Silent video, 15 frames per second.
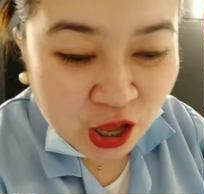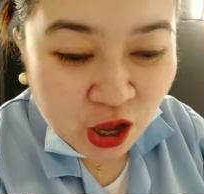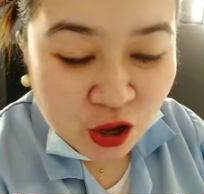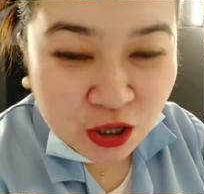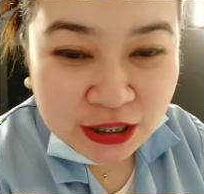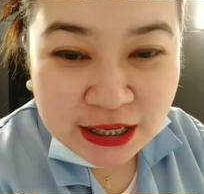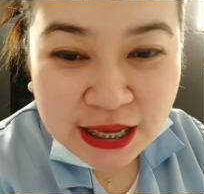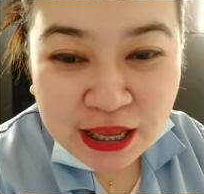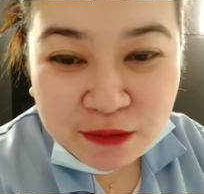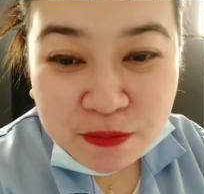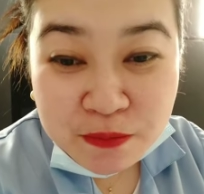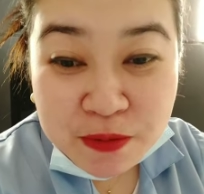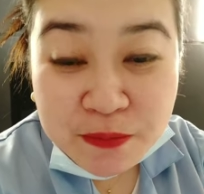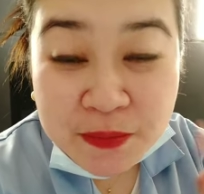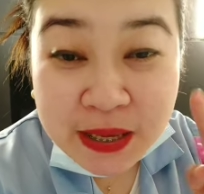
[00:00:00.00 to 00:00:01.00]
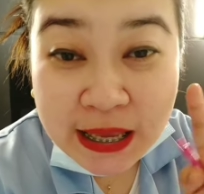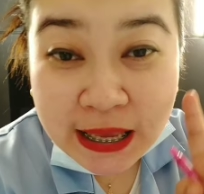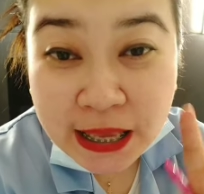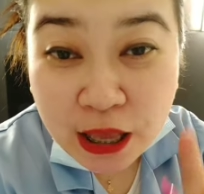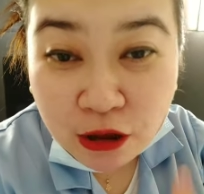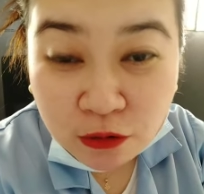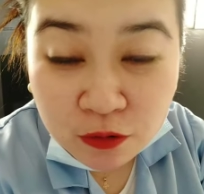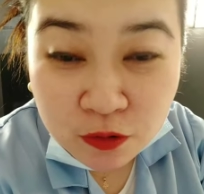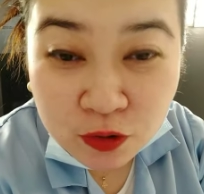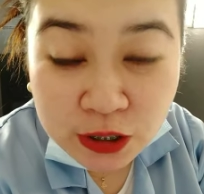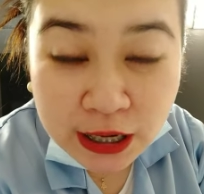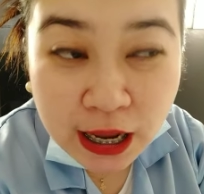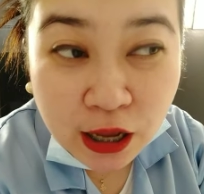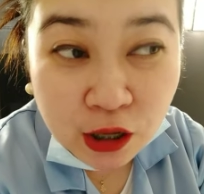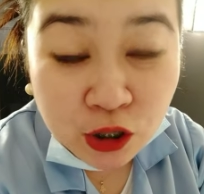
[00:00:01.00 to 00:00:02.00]
O sige, mamimigay ako
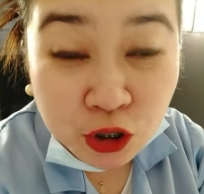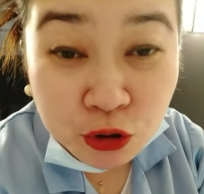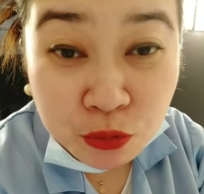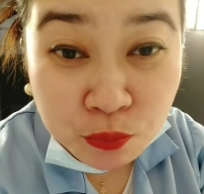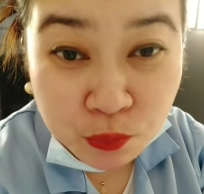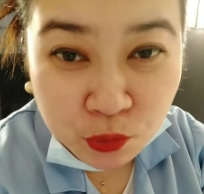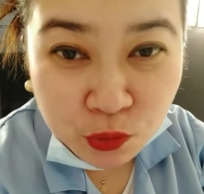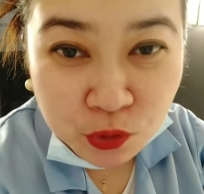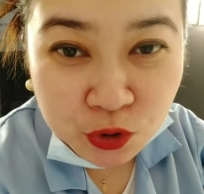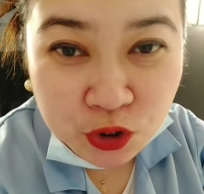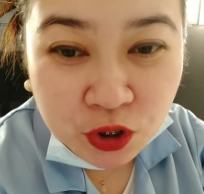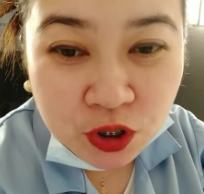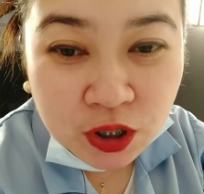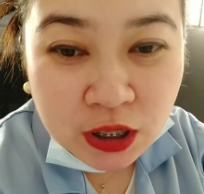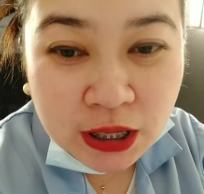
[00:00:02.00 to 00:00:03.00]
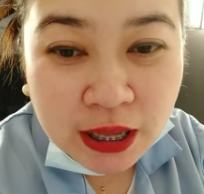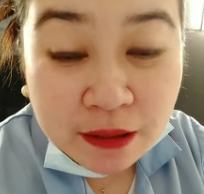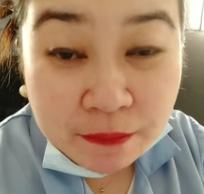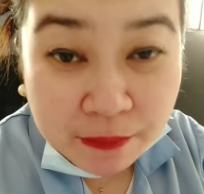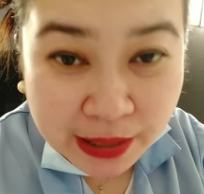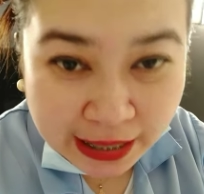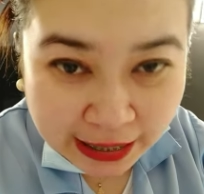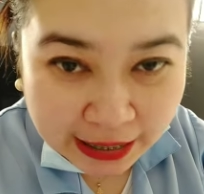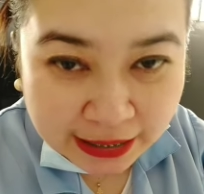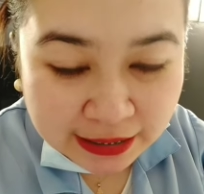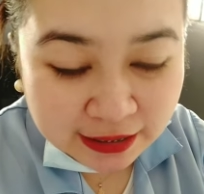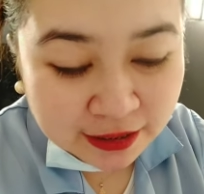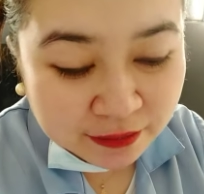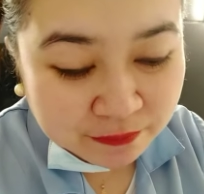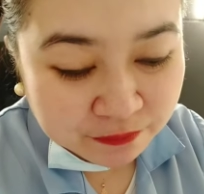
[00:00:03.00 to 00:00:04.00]
ng coupon pa
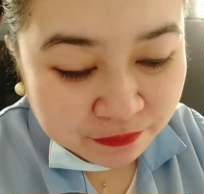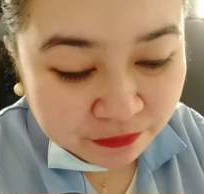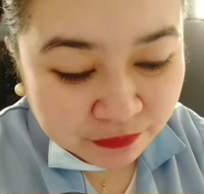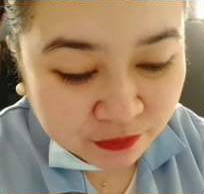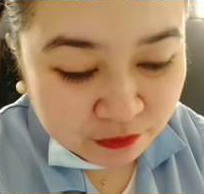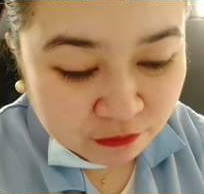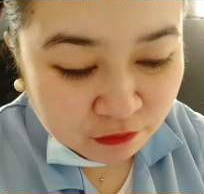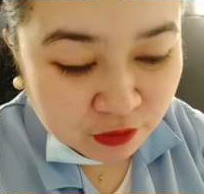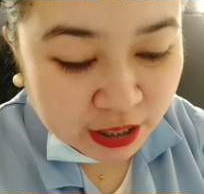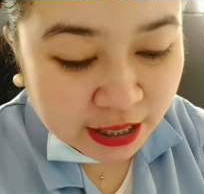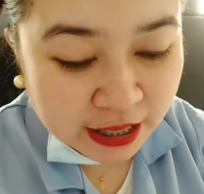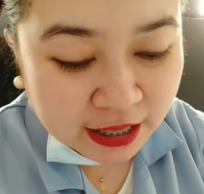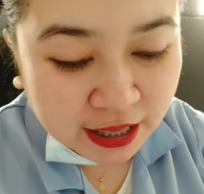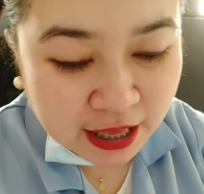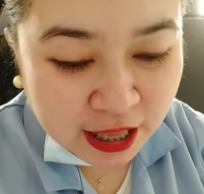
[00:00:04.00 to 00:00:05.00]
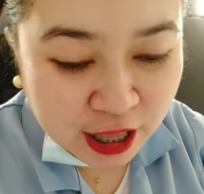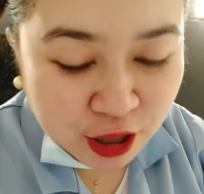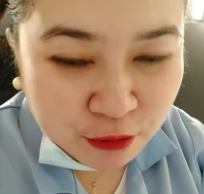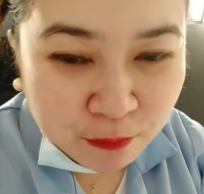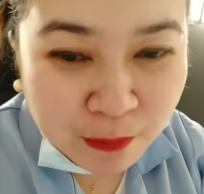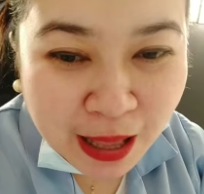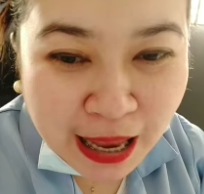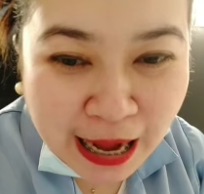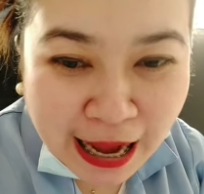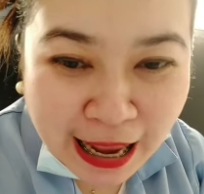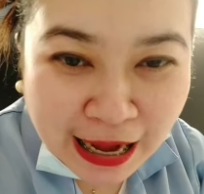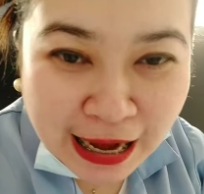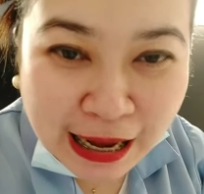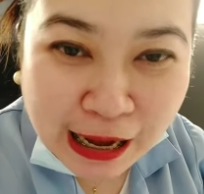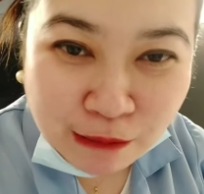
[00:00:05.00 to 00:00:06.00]
rin. Okay? Bala
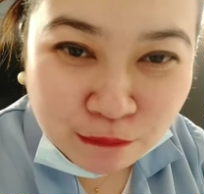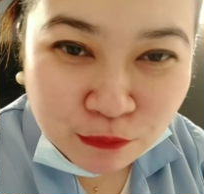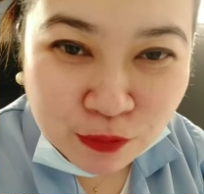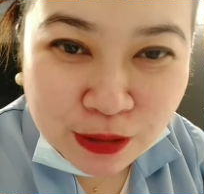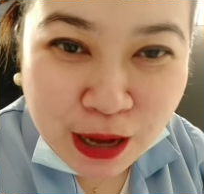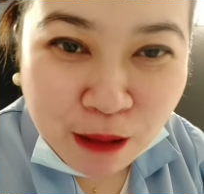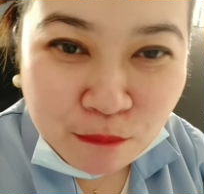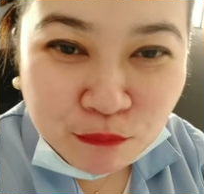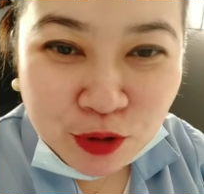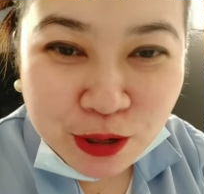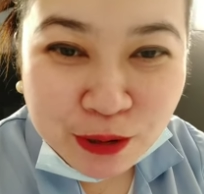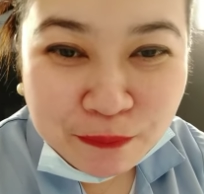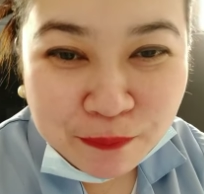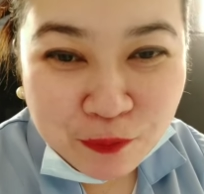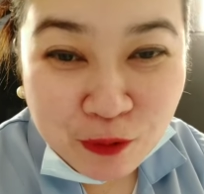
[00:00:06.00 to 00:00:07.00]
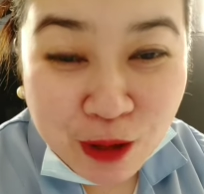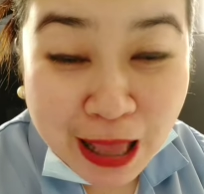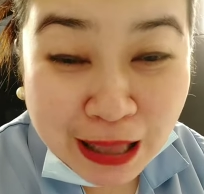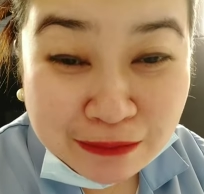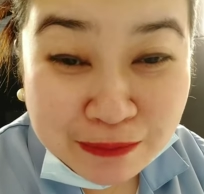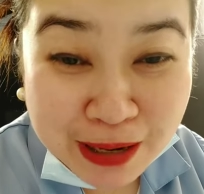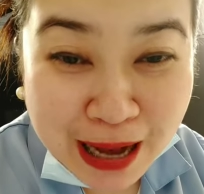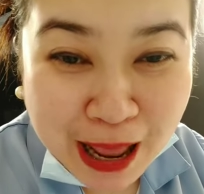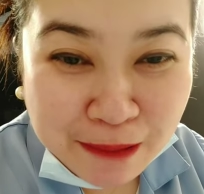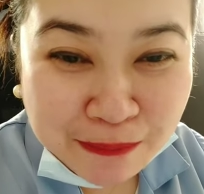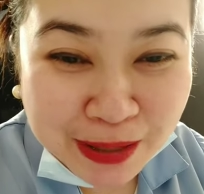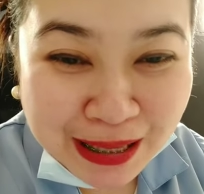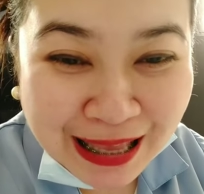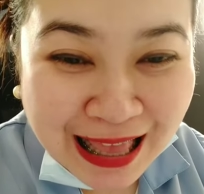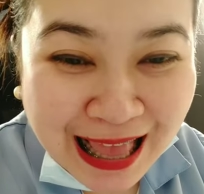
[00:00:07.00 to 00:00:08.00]
na, rumble-rumble na kahit
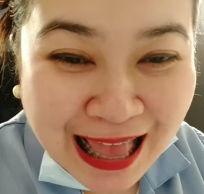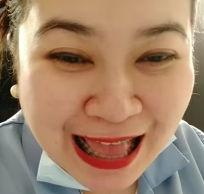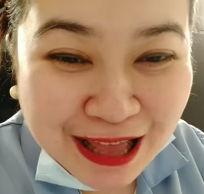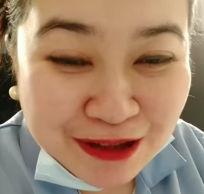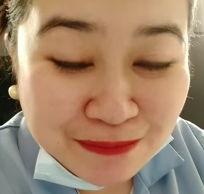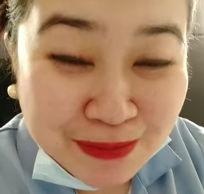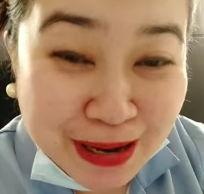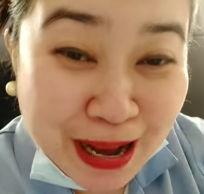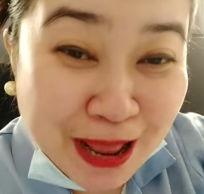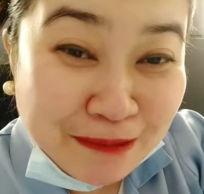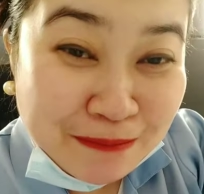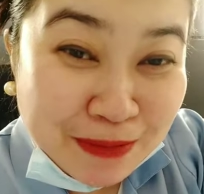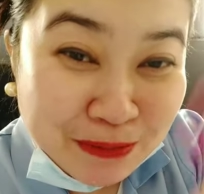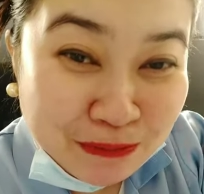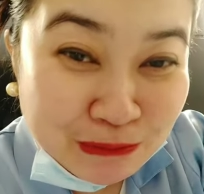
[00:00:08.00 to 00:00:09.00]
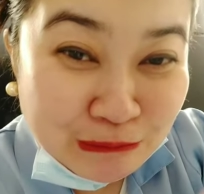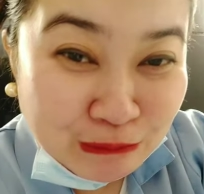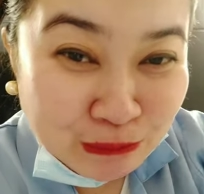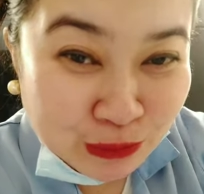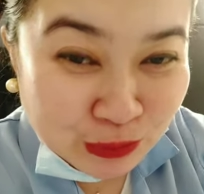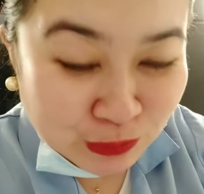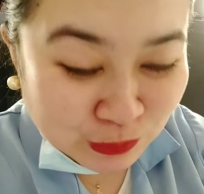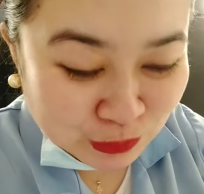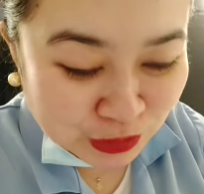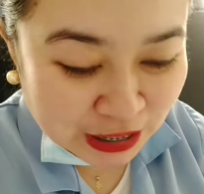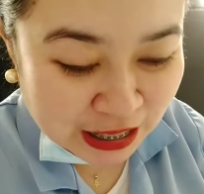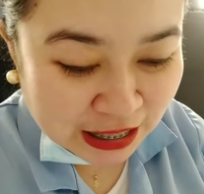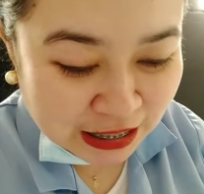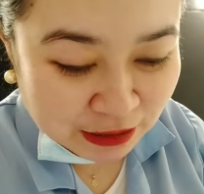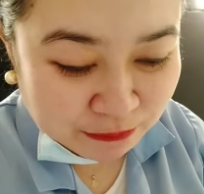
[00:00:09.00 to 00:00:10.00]
maraming, maraming
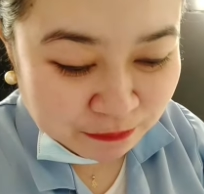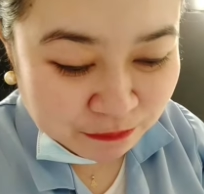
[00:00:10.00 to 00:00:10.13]
bubunutin.